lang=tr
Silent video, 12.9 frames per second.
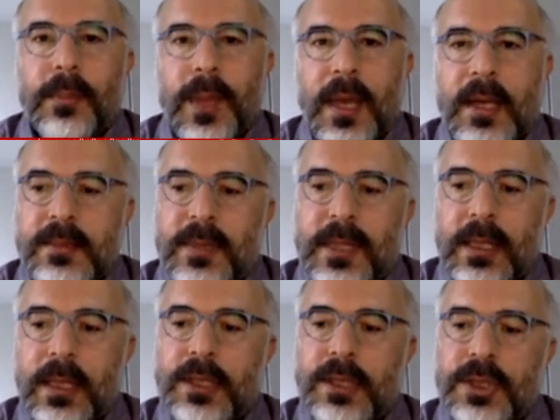beyaz
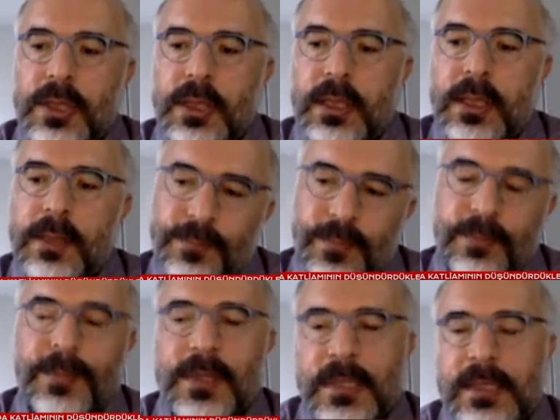milliyetçiliği
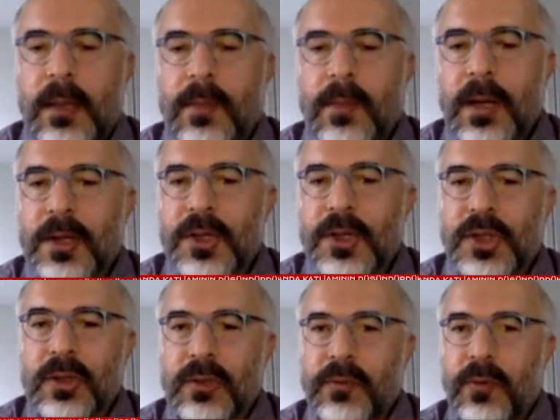İslam karşıtlığı